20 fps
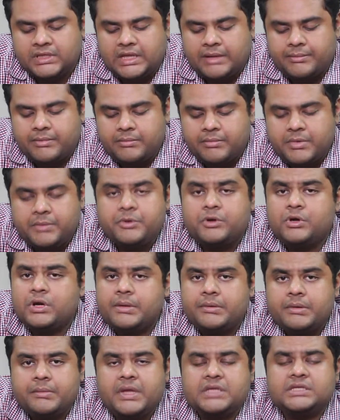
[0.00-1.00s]
নামে বিভিন্ন
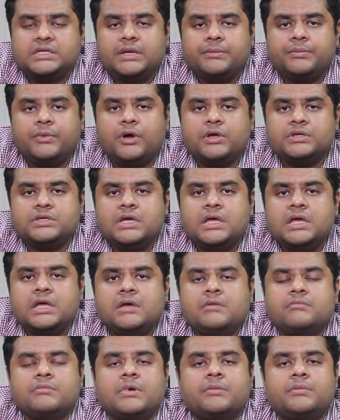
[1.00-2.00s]
নামে বাজারে পাওয়া যায়
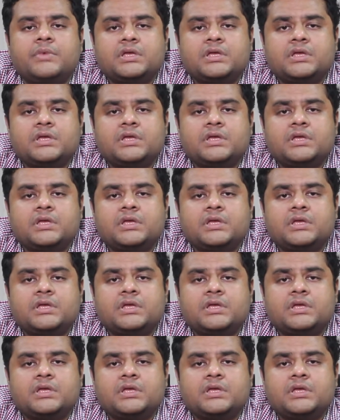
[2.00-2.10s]
বা